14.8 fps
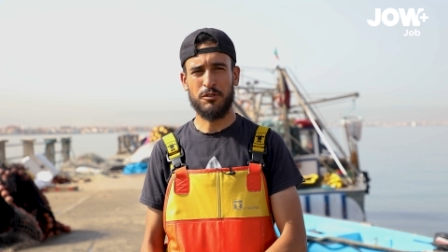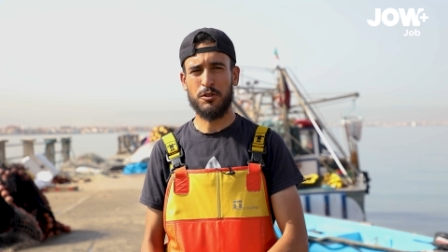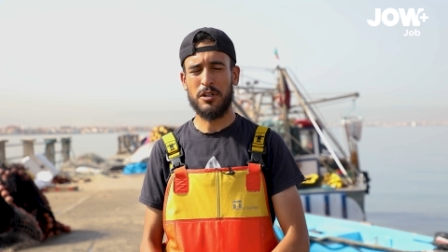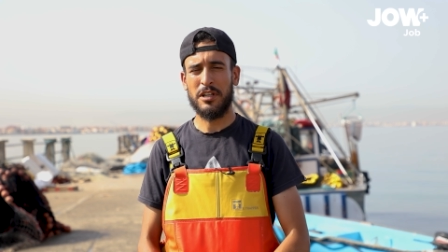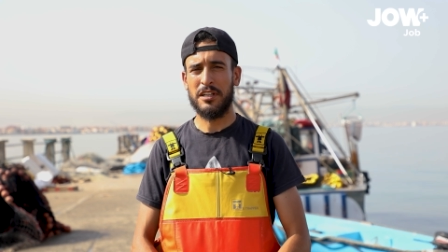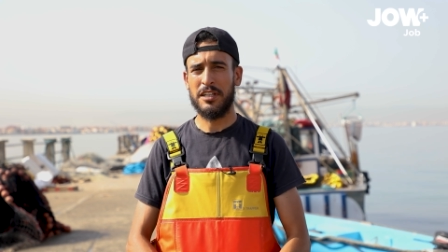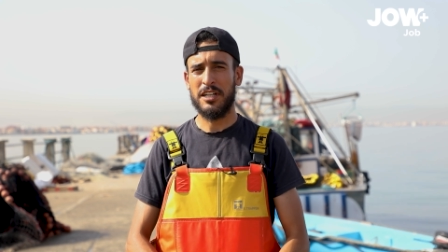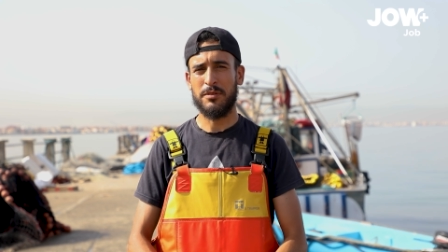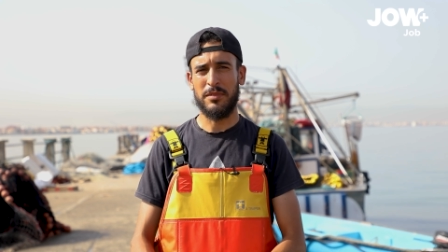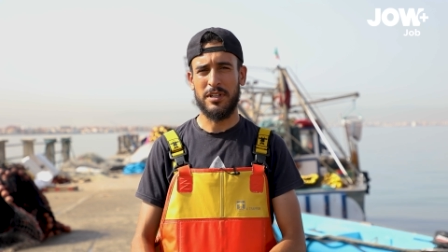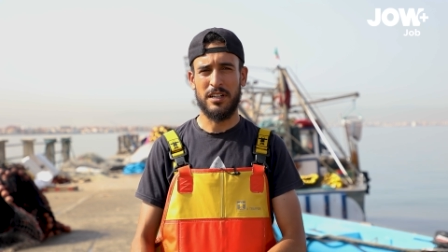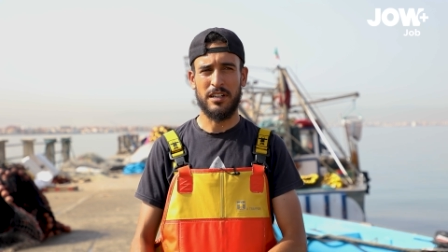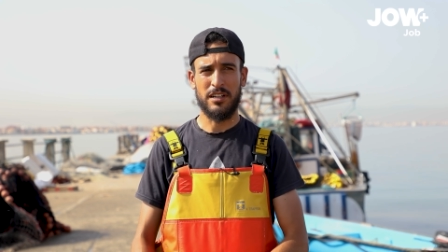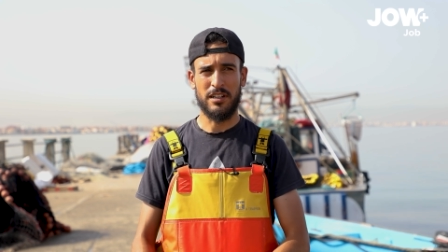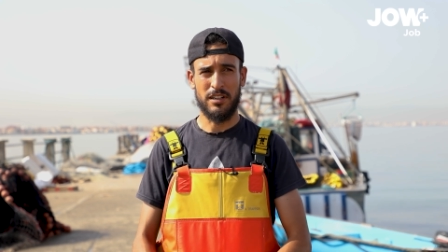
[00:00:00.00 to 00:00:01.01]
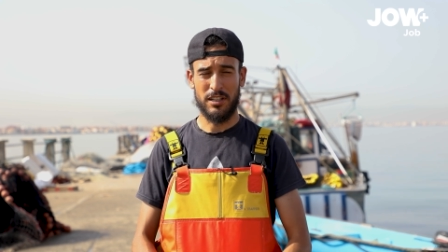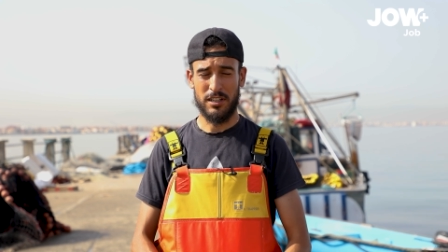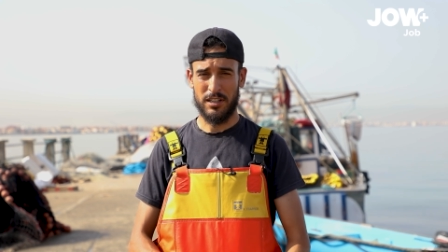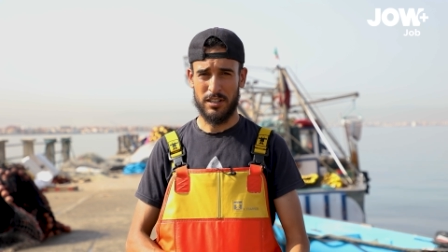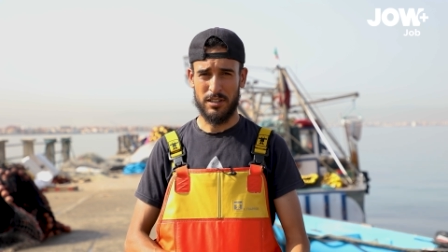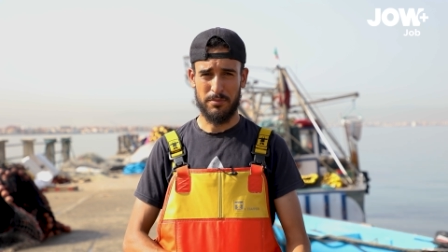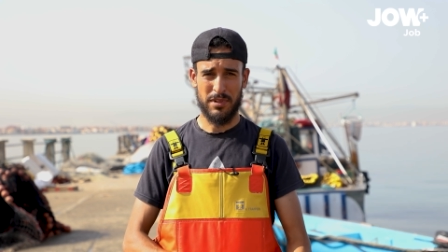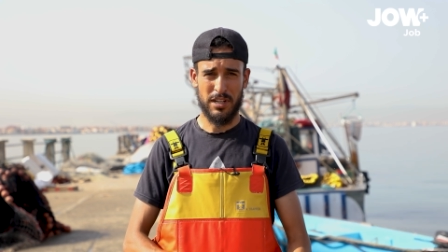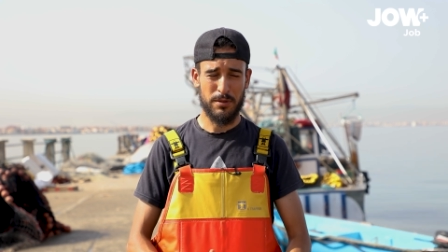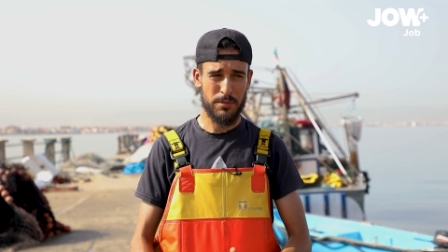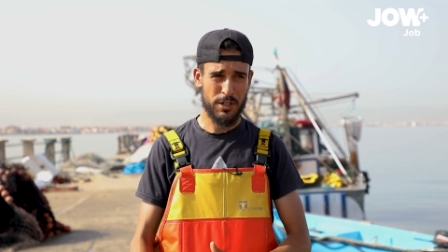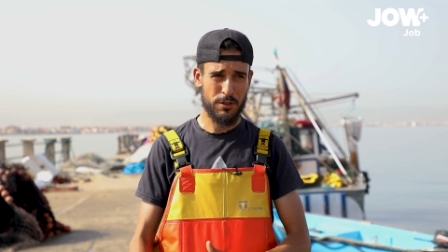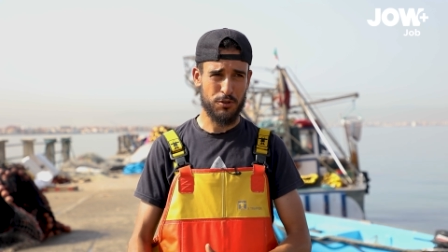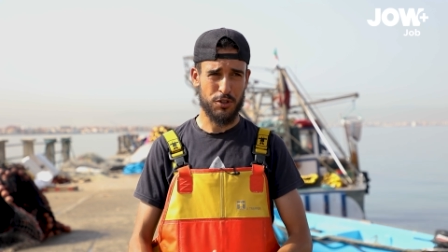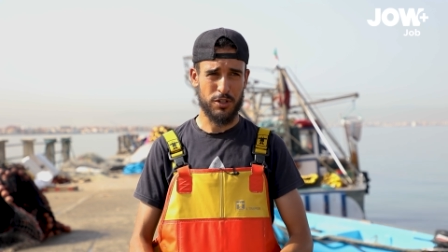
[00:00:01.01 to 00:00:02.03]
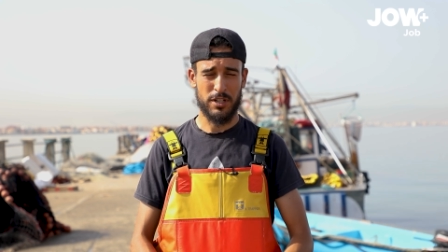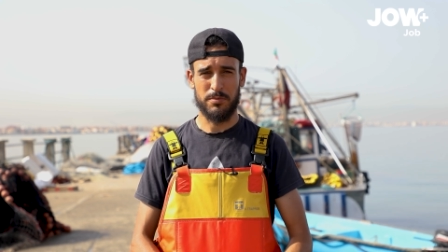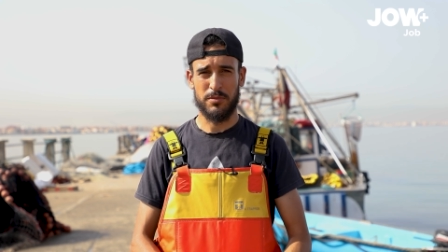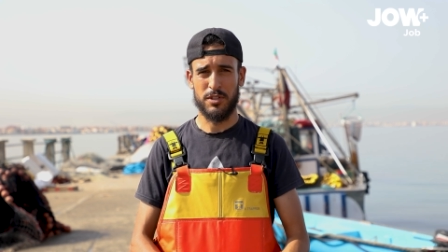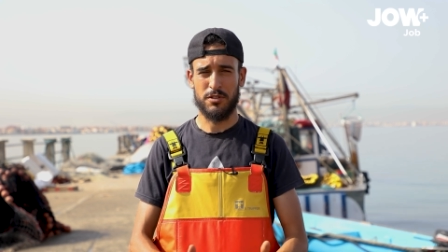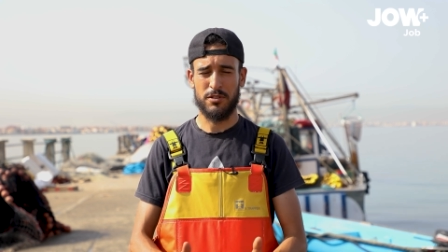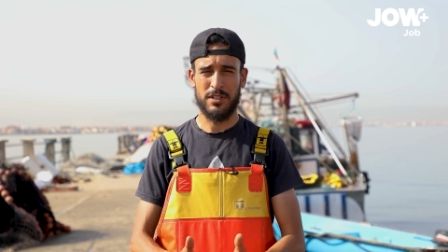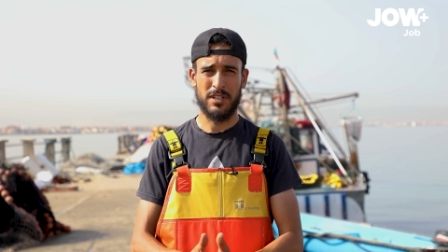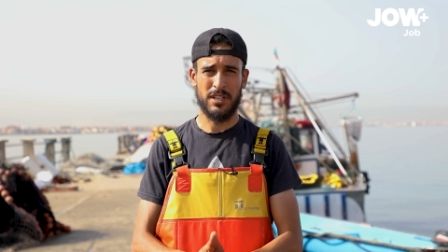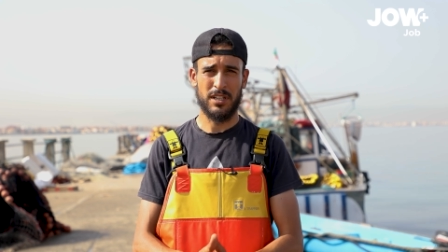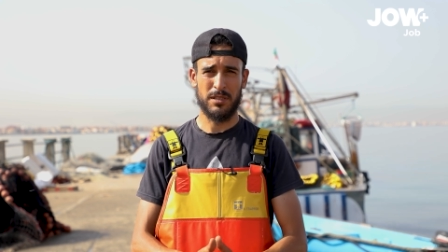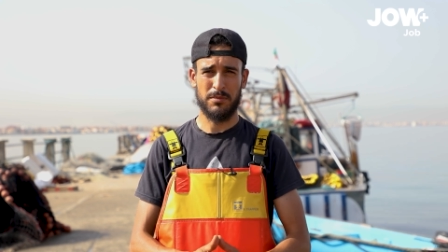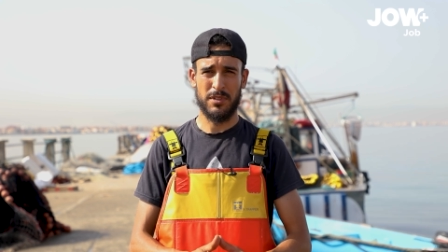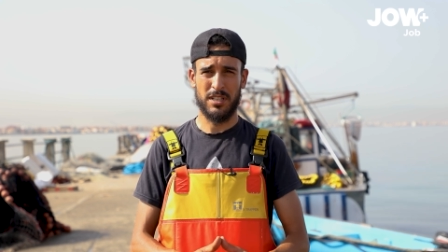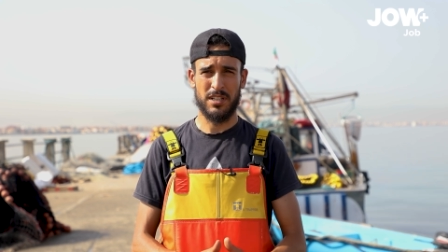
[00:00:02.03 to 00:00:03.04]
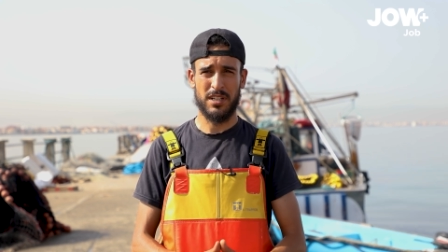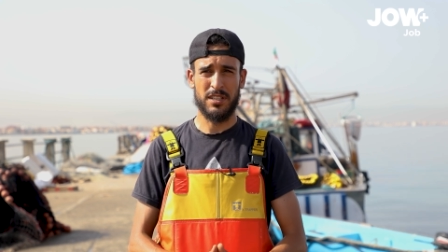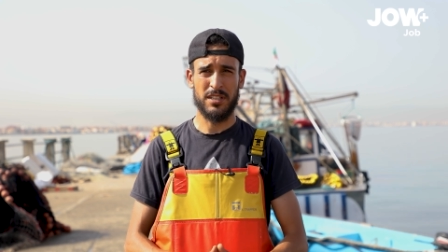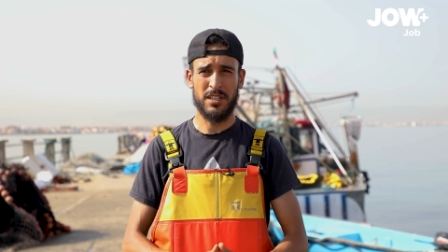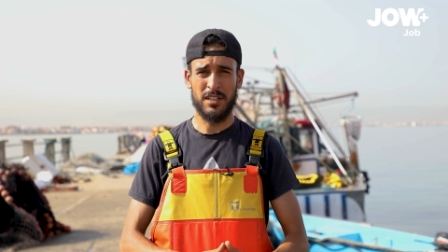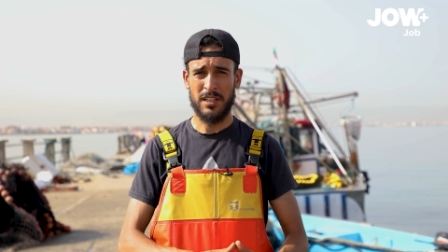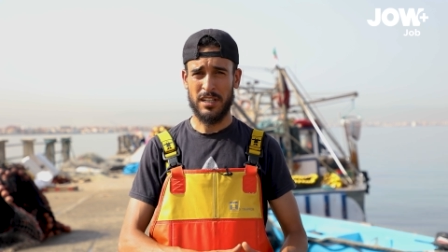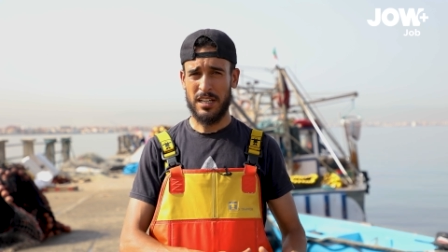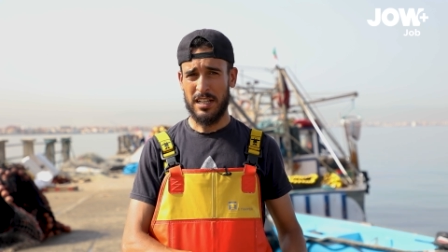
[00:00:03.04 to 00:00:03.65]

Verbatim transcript: وكان يا مع مع البيع والشراء باسكو حنا الخدمه تاعنا